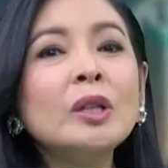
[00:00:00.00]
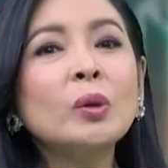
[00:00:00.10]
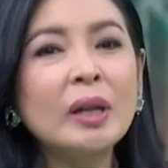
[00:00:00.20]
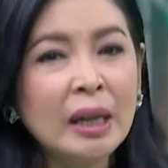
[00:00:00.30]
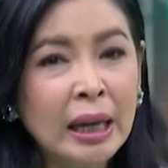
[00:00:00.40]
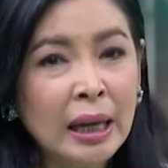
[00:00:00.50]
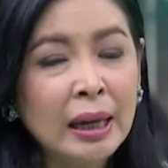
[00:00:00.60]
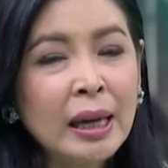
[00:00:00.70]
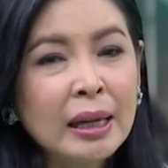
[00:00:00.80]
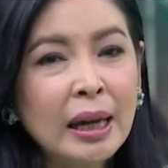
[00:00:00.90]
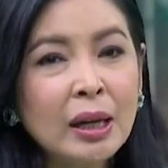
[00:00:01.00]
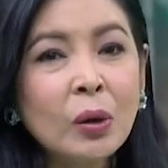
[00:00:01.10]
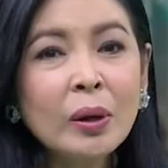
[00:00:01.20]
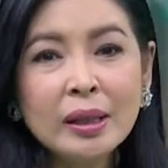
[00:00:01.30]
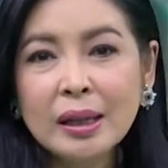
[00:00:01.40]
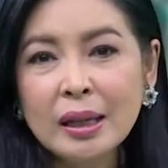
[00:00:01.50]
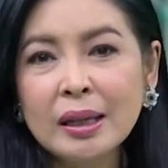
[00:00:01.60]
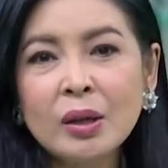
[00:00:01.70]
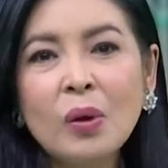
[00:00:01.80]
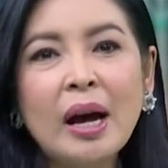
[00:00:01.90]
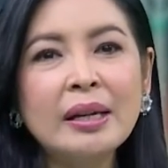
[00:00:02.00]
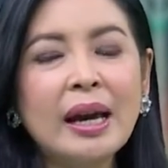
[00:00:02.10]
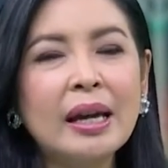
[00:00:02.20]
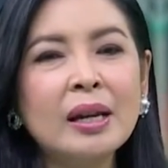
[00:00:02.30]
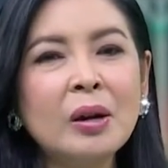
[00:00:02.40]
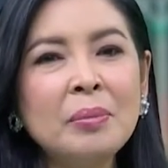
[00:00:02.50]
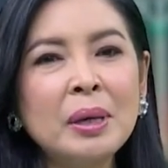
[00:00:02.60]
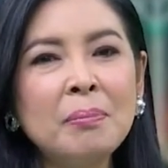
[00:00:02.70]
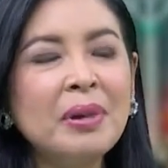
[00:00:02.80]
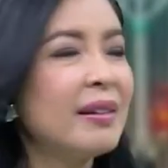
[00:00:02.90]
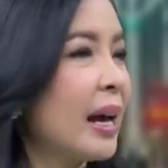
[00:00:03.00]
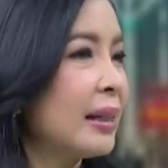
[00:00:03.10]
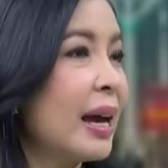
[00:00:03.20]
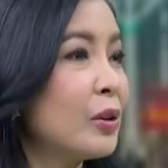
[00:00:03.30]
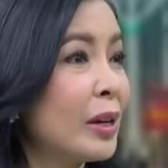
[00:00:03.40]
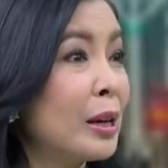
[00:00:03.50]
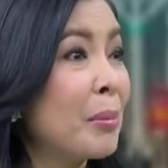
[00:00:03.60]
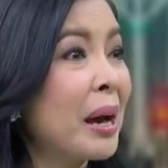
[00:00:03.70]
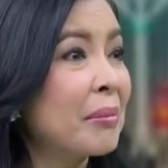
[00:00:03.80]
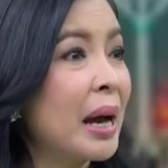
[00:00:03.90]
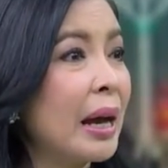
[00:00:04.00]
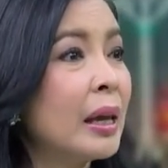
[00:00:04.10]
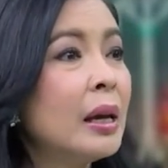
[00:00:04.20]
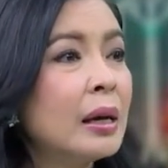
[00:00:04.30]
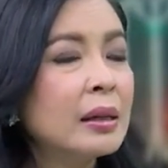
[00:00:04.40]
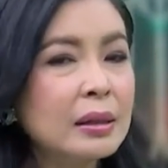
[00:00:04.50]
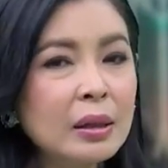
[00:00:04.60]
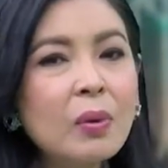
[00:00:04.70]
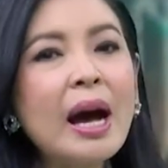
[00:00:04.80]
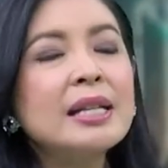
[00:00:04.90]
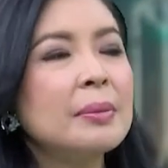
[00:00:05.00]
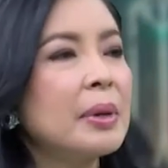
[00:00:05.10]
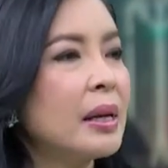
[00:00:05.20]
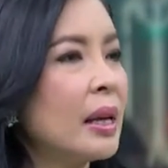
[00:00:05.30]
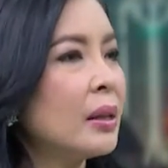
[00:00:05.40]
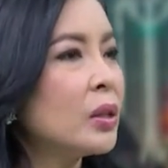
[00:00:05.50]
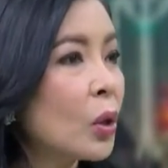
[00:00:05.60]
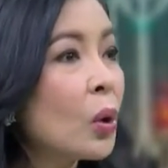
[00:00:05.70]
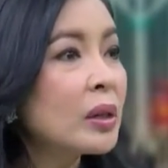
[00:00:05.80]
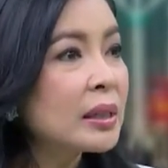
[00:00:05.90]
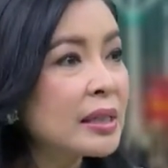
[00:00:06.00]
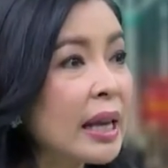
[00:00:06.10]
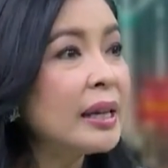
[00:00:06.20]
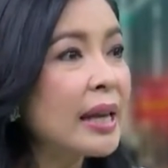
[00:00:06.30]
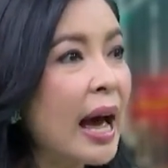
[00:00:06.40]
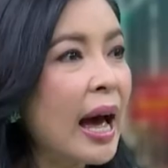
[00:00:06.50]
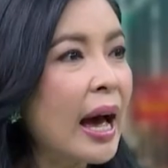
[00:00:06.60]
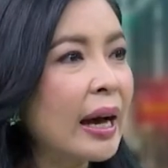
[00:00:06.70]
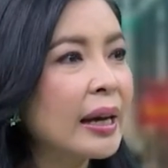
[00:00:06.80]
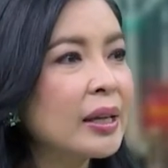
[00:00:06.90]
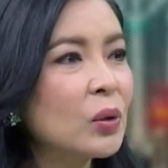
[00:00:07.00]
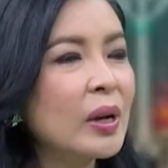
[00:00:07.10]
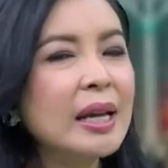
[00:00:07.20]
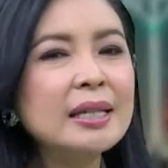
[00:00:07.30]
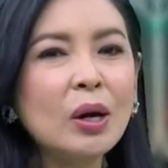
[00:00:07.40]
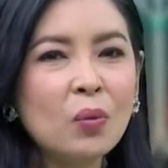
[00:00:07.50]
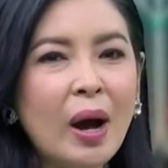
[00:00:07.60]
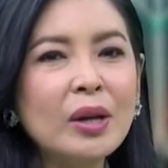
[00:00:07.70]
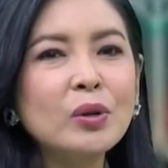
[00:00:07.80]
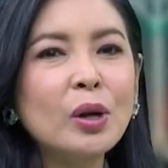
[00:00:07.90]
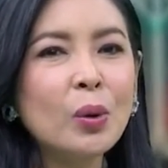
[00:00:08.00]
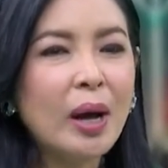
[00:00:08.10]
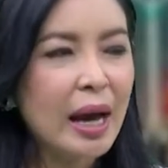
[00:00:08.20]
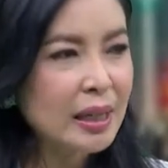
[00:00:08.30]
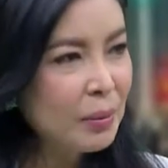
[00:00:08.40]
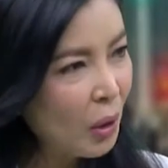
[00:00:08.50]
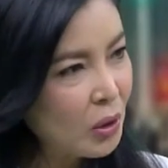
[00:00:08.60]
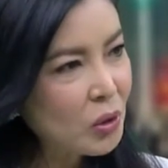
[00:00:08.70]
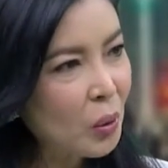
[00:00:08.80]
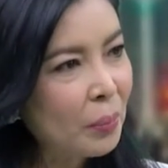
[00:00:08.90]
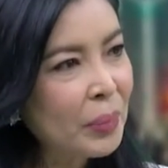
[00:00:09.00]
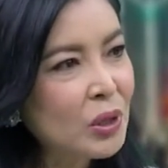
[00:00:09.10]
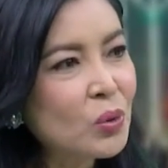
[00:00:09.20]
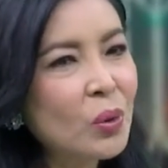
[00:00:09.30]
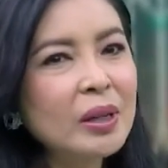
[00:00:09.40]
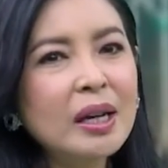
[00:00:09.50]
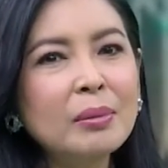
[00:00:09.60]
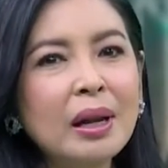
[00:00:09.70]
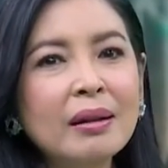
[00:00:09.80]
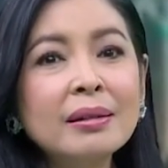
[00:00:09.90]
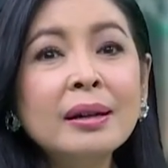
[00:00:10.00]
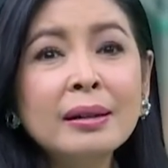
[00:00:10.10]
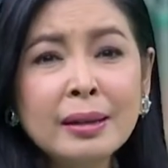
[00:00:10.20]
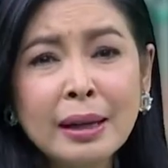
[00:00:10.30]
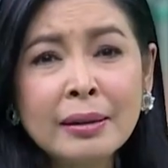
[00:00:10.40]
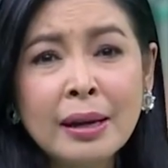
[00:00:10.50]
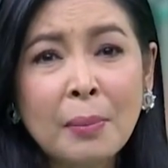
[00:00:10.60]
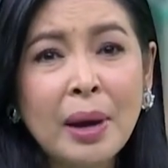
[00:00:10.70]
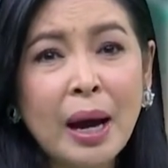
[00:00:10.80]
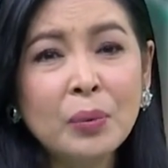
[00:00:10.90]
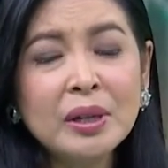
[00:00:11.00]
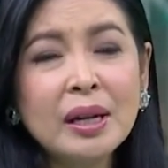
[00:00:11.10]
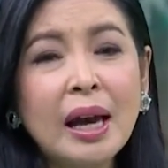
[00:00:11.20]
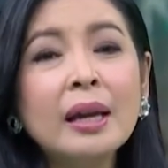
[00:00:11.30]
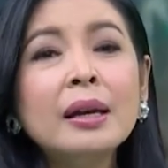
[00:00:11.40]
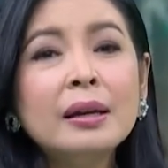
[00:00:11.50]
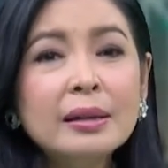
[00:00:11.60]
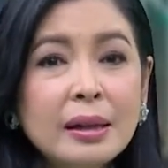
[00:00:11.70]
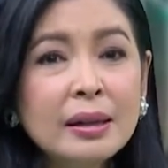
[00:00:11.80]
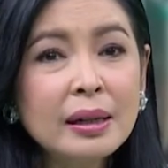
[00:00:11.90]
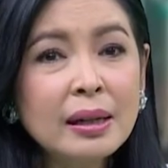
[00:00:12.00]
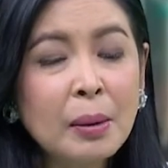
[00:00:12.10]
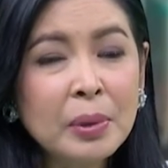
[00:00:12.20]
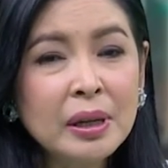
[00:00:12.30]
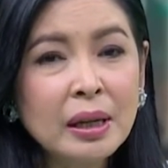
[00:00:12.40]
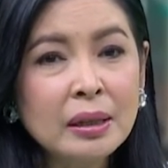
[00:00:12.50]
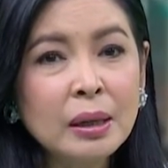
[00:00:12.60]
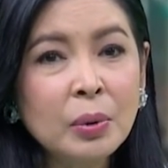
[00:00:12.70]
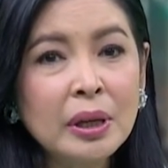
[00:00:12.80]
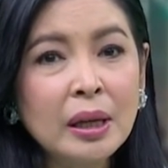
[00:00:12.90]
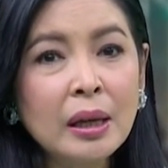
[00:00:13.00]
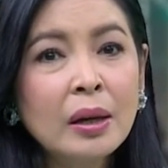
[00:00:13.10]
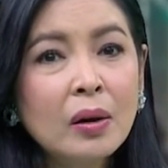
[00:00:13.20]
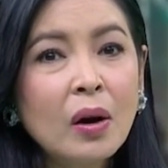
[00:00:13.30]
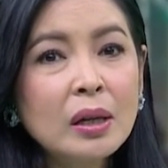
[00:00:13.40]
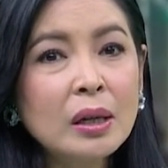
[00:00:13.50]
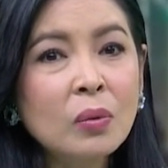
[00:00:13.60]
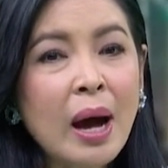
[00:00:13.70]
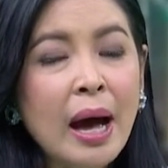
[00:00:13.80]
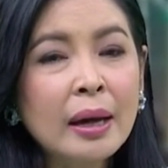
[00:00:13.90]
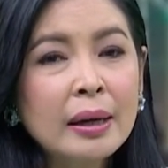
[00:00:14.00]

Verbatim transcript: ด้วยตนเองในโลกอินเทอร์เน็ตที่กว้างใหญ่แล้วก็มี Big Data อยู่นั้นมากมายหรือว่าจะไปเรียนตรงเส้นทางอยู่ในจังหวะอยู่ในโอกาสที่เหมาะสมเป็นช่วงที่กำลังเลือกเรียนระดับมหาวิทยาลัยเลือกเรียนระดับปริญญาตรีพอดีก็ถือว่า